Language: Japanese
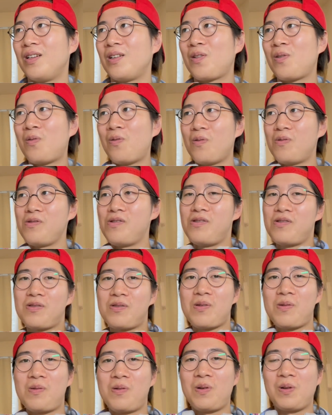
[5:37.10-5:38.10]
こういう
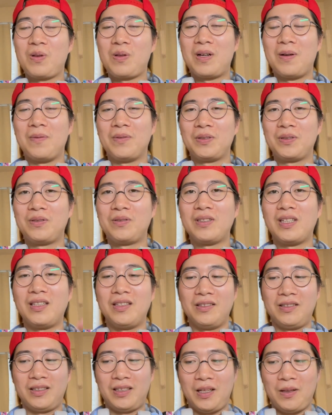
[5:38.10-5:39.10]
ところとかもそうな
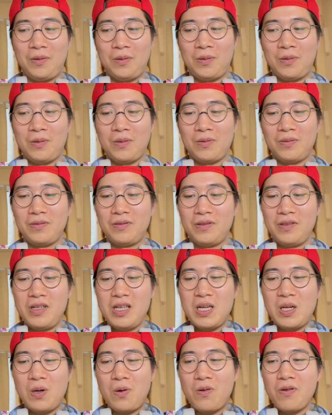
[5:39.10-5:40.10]
んですけど、
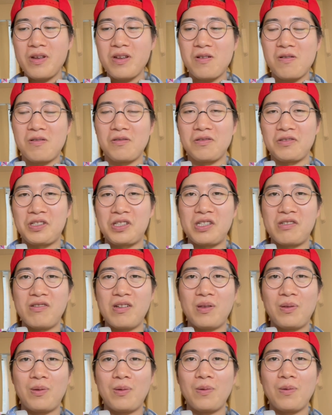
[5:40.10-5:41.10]
一個一個の
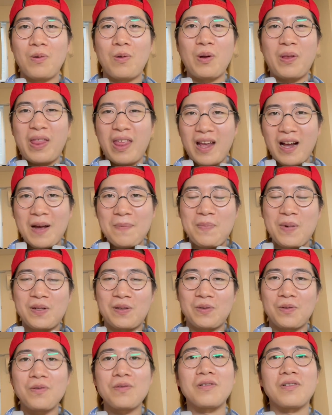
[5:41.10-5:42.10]
シルエットの固定がやっぱり
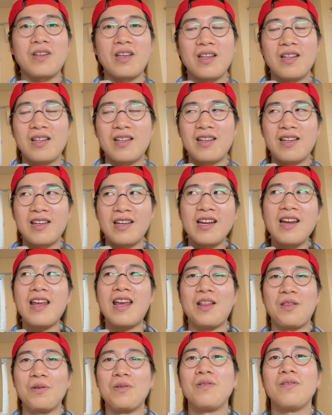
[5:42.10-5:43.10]
すごく綺
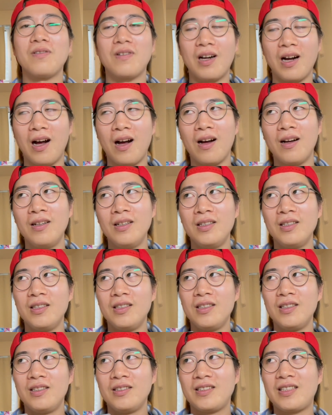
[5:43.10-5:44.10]
麗というか、
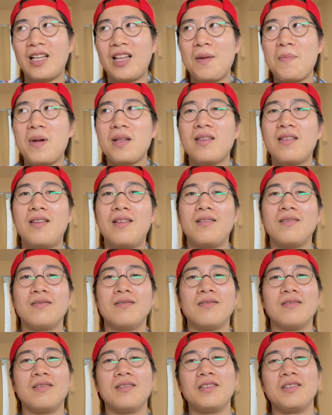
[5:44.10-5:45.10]
定まってる
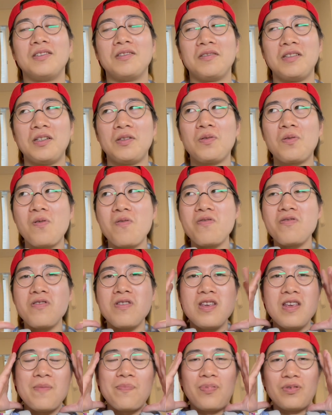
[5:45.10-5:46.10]
んですよね。どこ
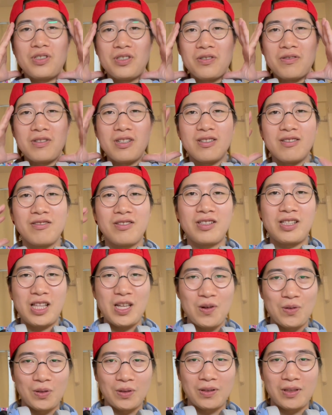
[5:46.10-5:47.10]
にポジショニングし
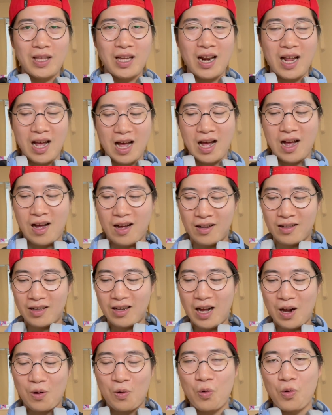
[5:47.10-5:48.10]
て踊ったら
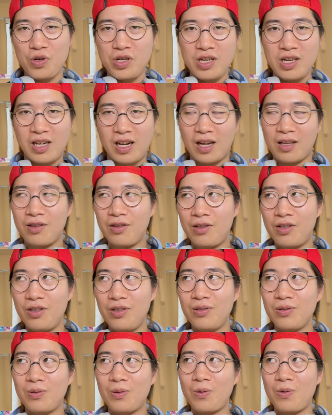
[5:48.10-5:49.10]
かっこいいかって
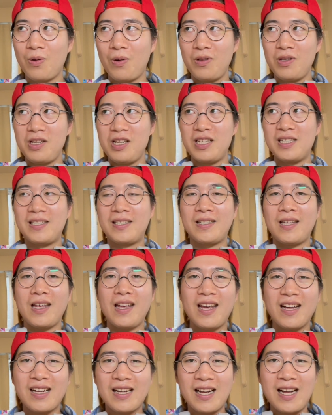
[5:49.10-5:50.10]
いうところに
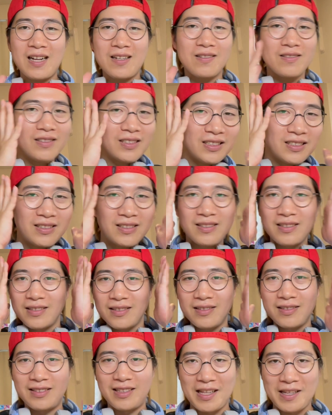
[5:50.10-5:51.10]
正確にスッ
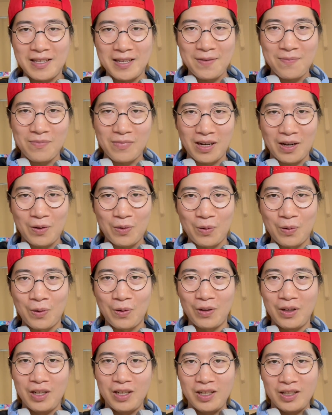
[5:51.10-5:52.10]
て全部が
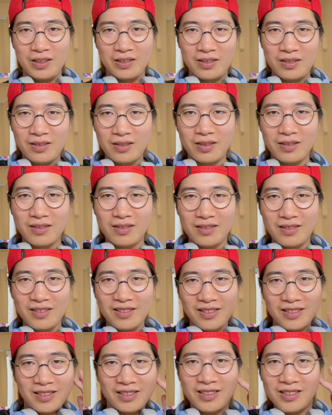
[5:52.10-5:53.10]
こう、スッ、
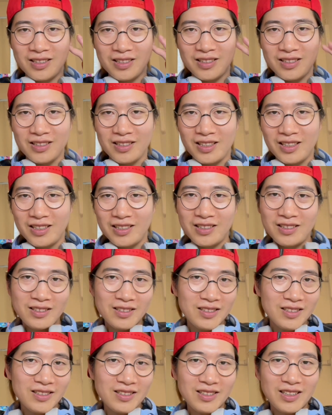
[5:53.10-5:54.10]
スッ、
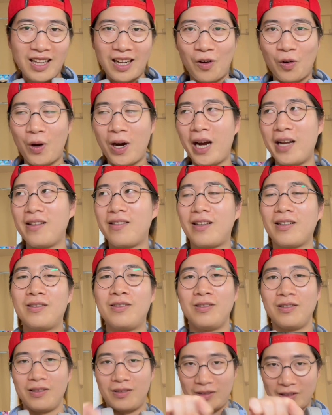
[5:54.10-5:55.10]
スッてこう入って
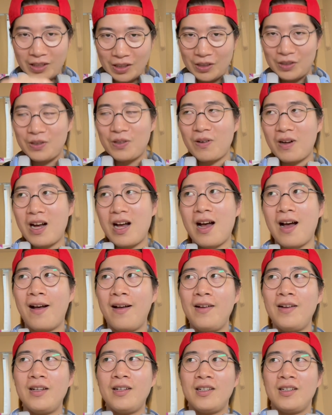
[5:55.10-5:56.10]
くるっていうのが、
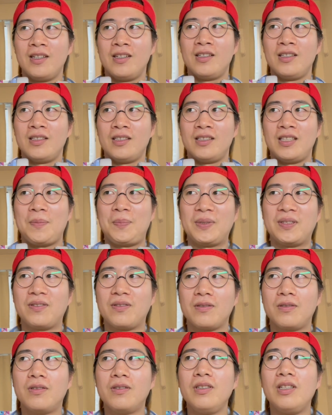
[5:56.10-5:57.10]
やっぱ
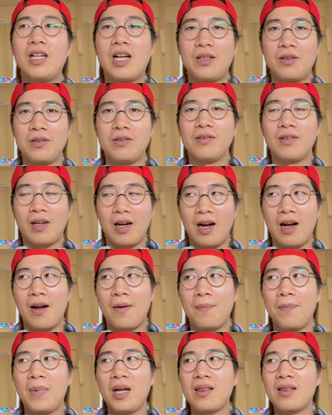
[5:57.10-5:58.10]
すごいなという
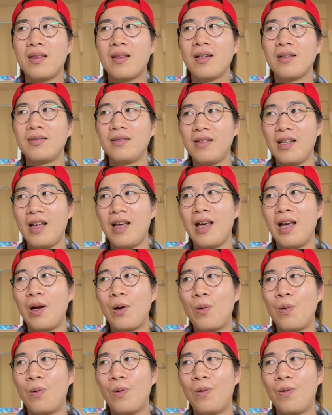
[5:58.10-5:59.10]
か、全く
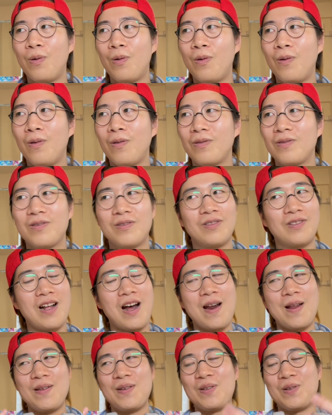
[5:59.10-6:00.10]
ね、こう、
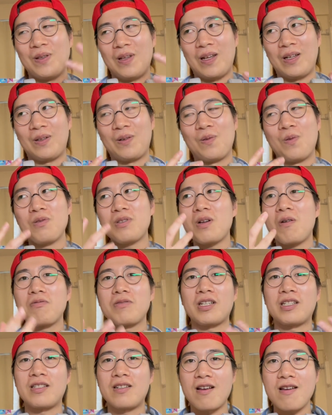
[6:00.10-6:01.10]
あれですよね。ごちゃご
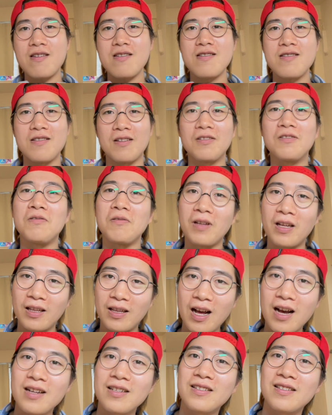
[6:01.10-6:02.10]
ちゃしないですよね、
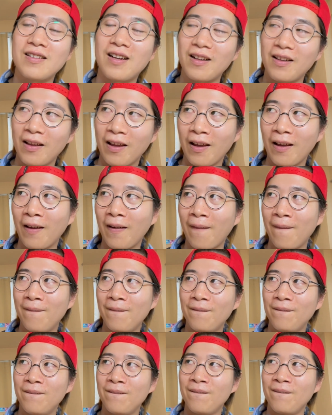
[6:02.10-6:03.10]
ダンスがね。
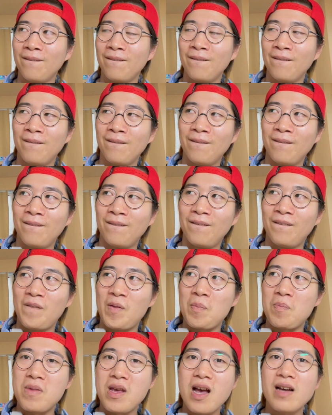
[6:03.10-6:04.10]

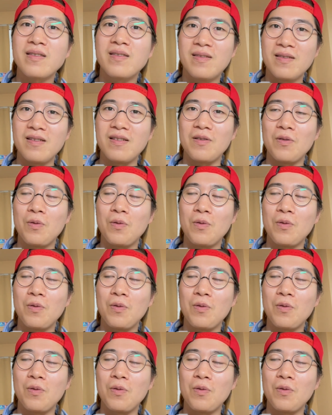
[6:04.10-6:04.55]
見やすい。